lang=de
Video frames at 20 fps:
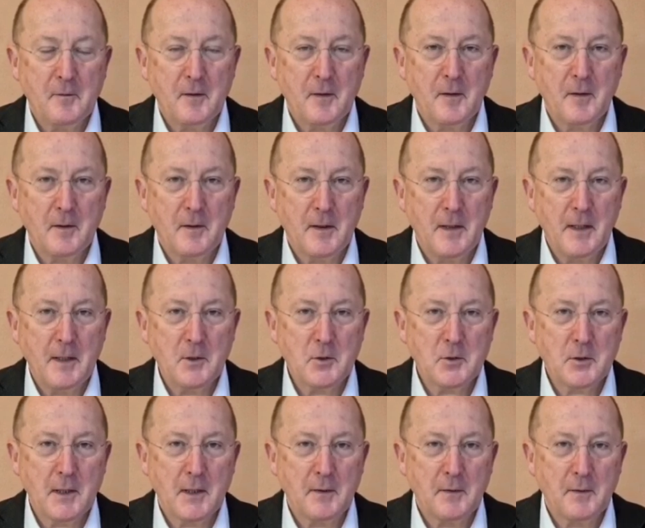äh,
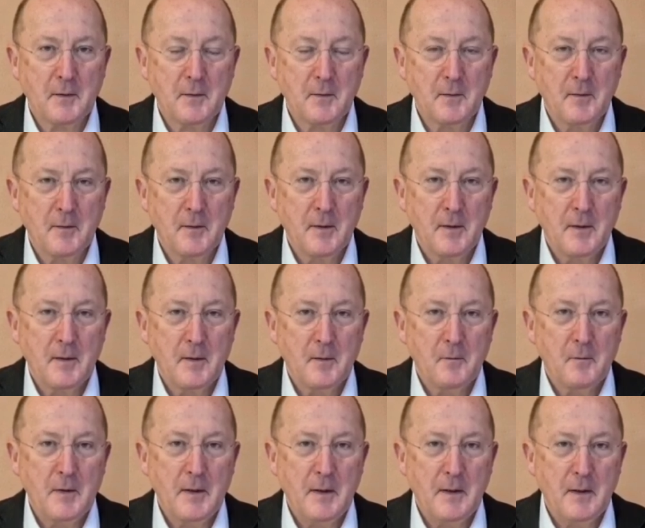Gegenstand
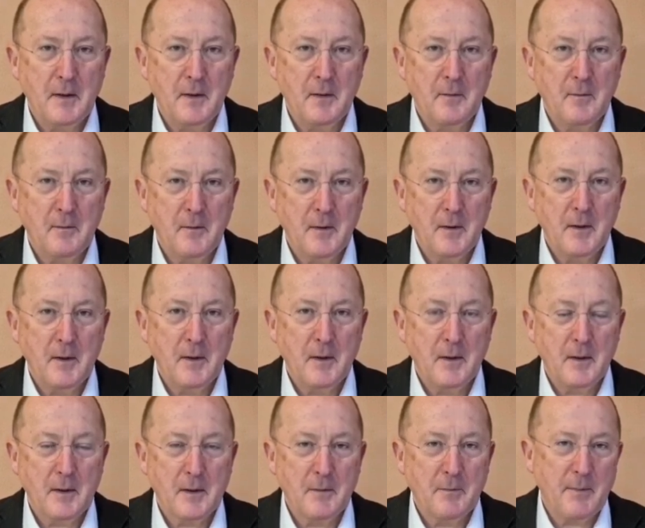vieler
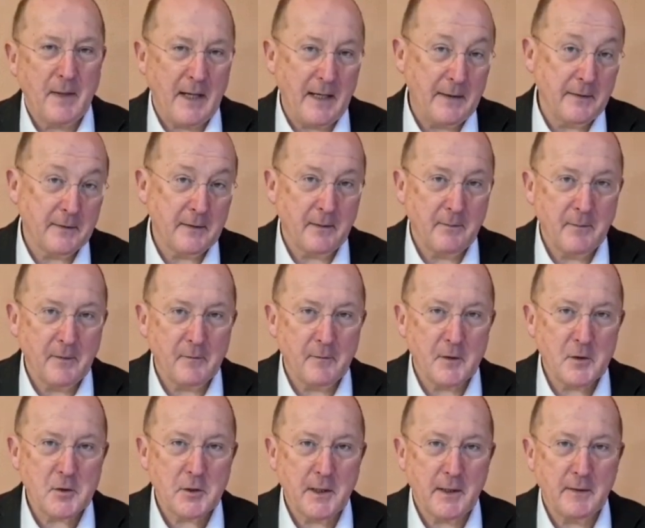äh, gepeinter
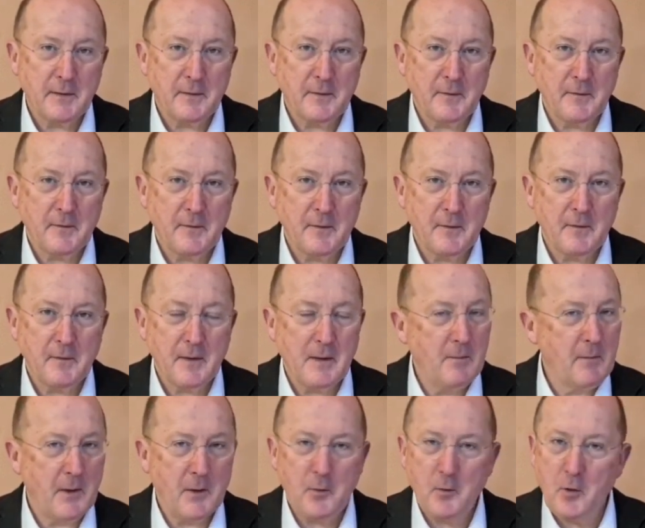Missverständnisse,
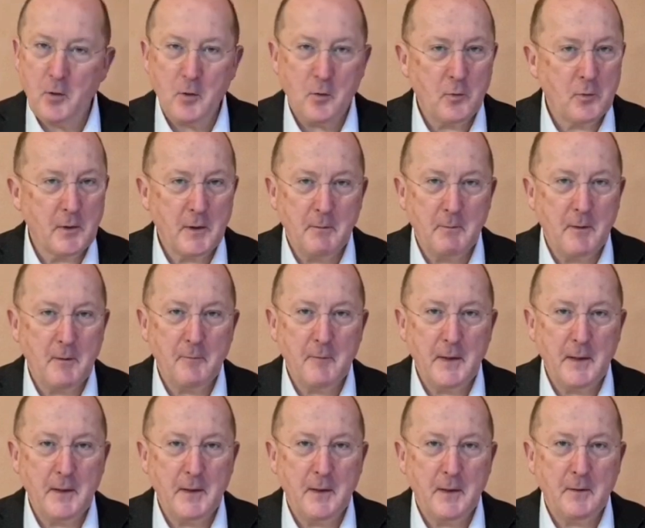immer noch und immer
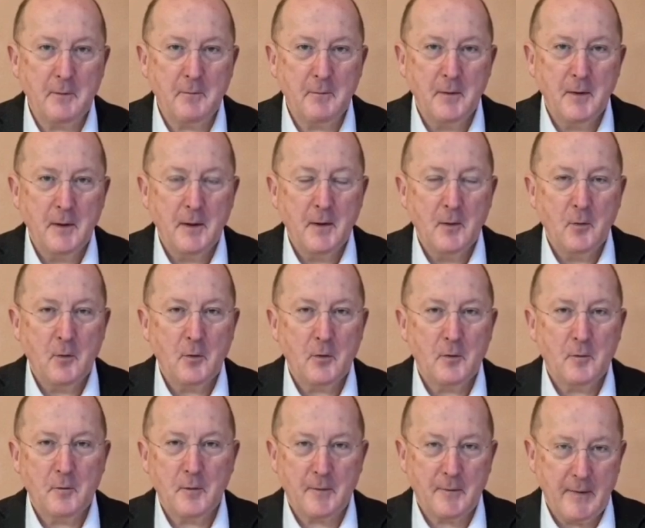wieder. Und
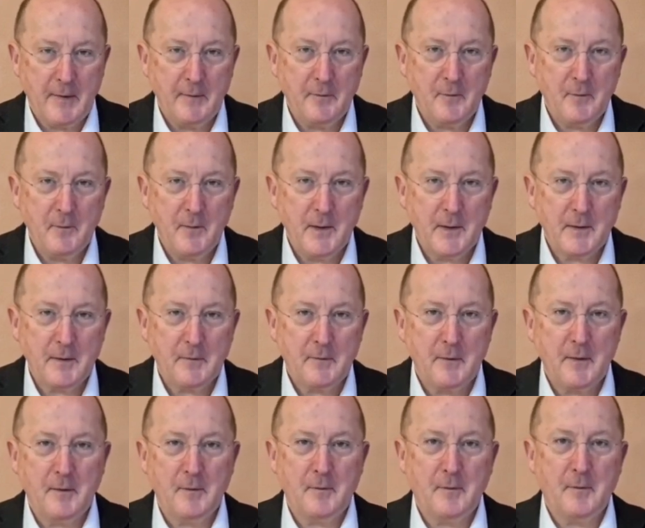verzeihen Sie mir, dass
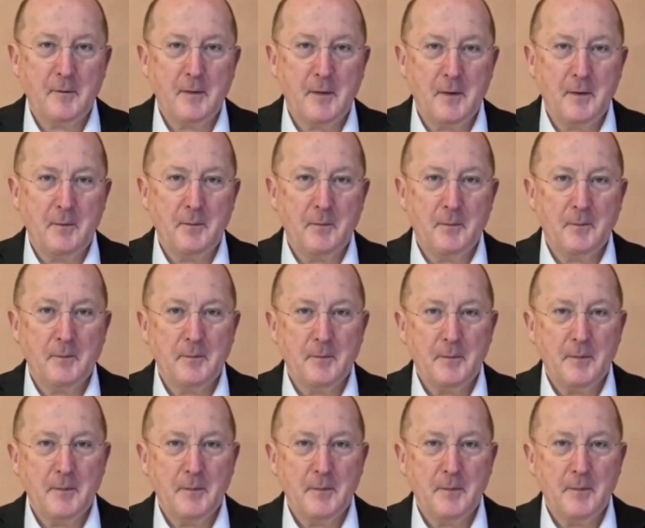ich es ähm,